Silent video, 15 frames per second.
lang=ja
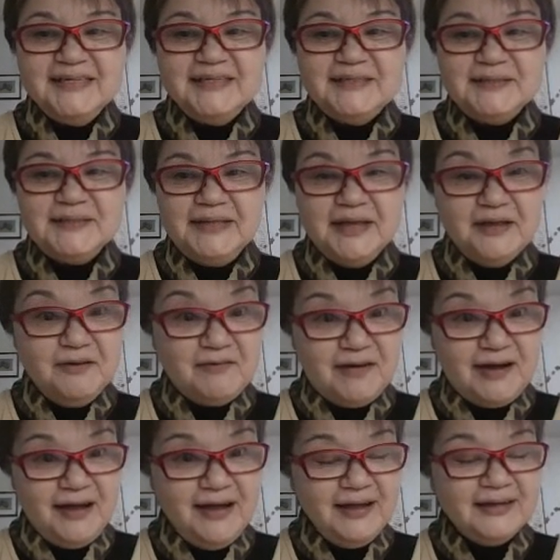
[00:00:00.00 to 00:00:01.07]
で
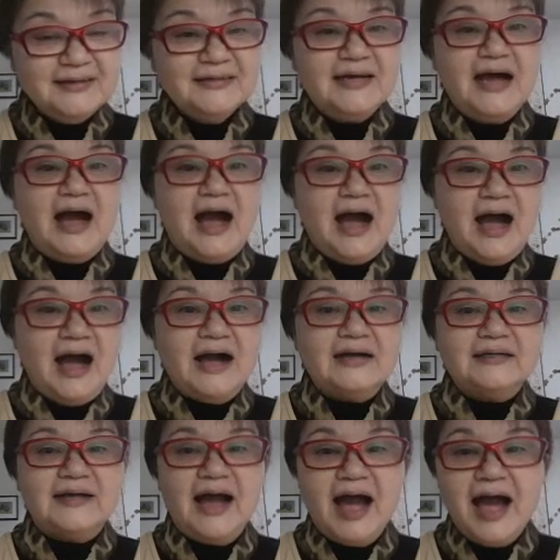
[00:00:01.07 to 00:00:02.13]
は、
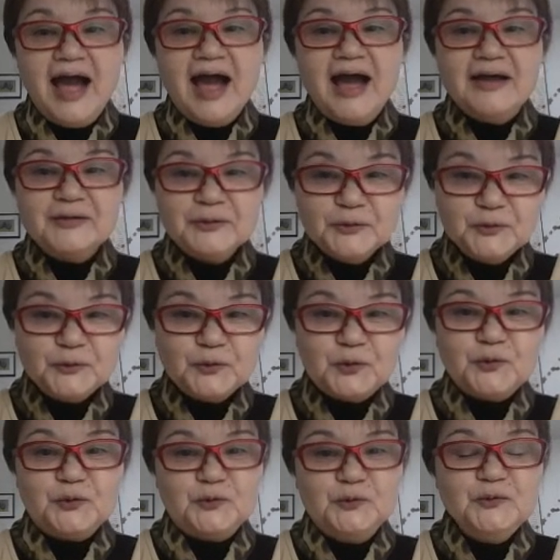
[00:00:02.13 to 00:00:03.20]
上がると
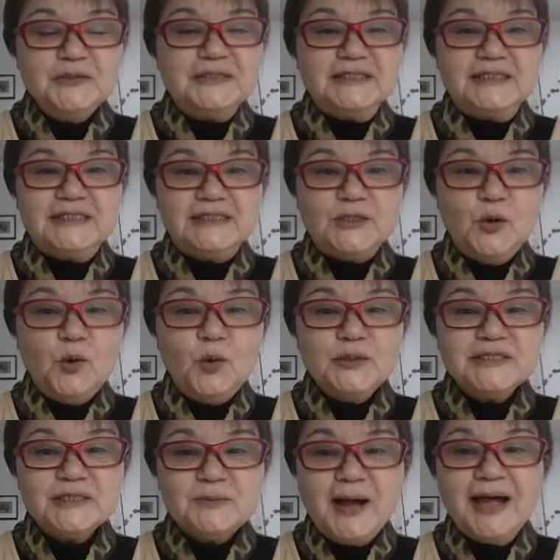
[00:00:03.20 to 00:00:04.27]
いう自動
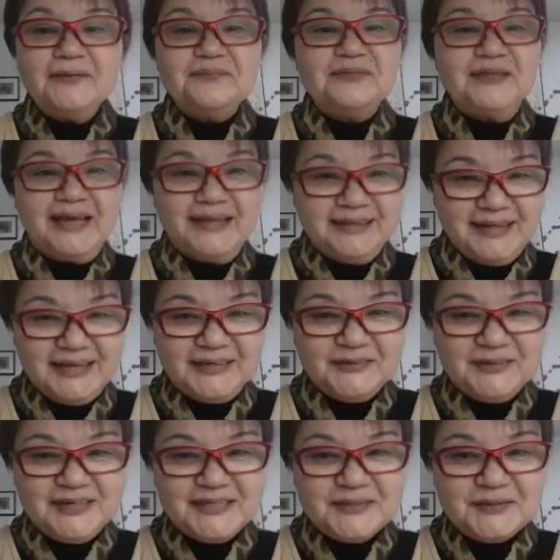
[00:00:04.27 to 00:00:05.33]
詞は何て言う
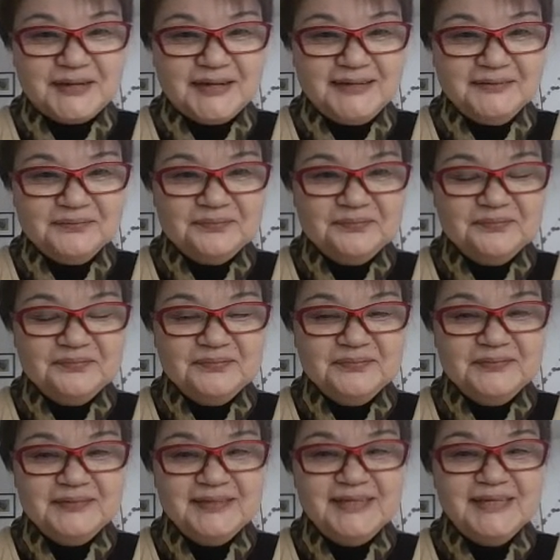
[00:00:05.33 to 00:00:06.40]
でしょうか
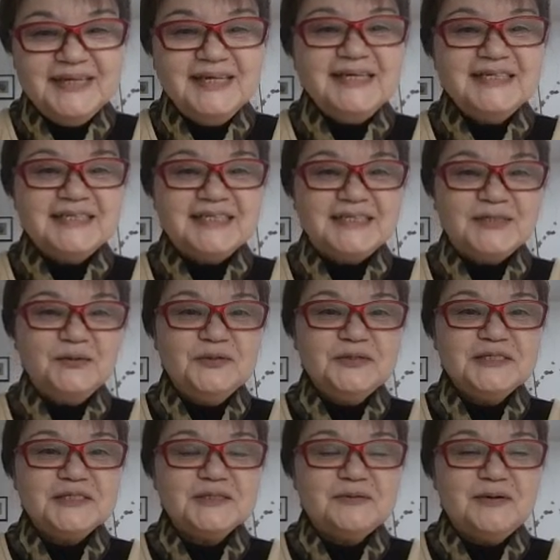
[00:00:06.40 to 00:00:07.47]
自
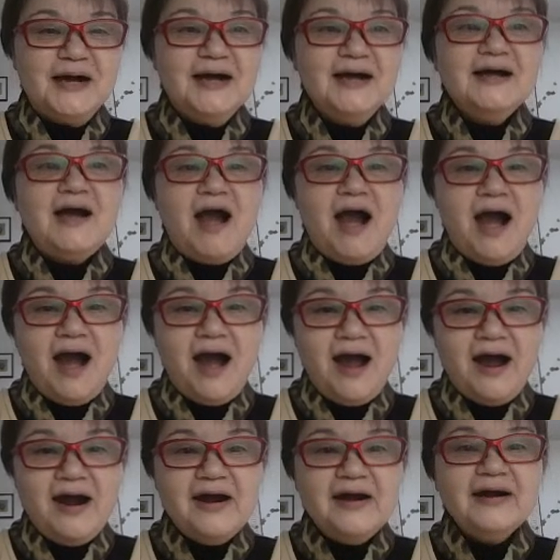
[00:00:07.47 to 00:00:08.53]
動詞は
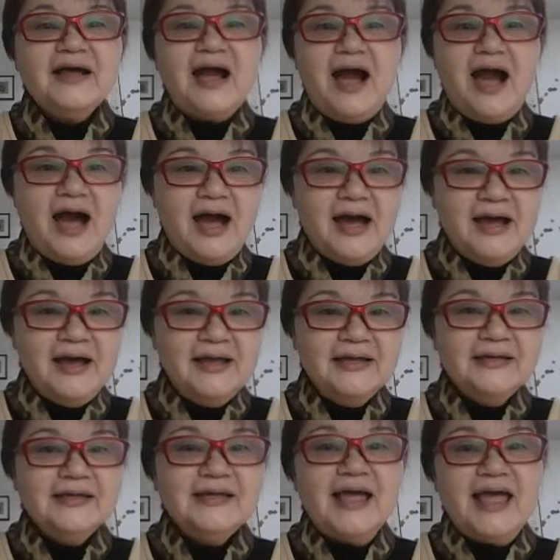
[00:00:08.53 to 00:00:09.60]

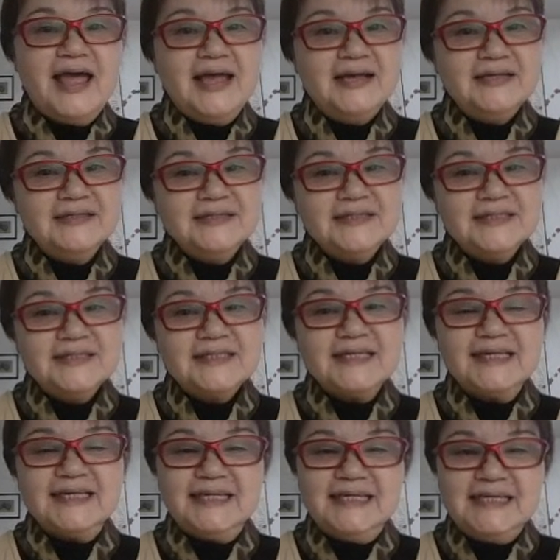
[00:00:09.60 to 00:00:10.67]

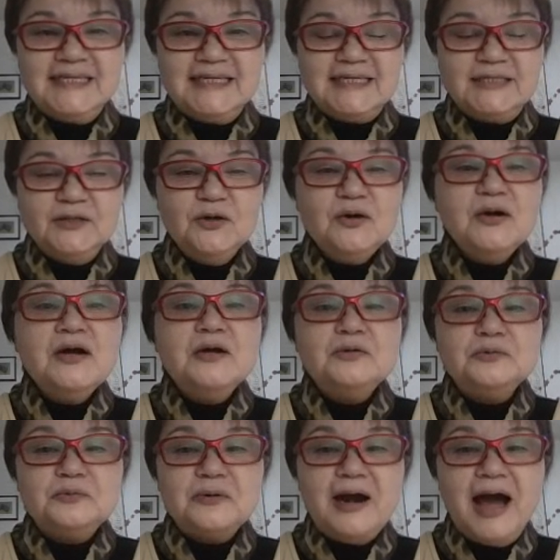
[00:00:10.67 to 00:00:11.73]
R-I-S-E の
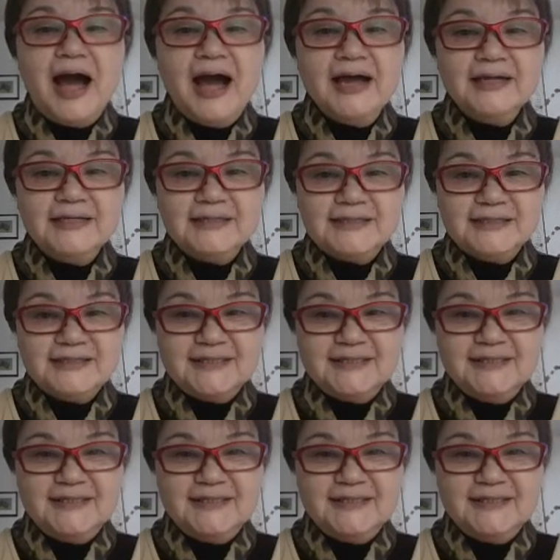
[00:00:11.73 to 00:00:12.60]
rise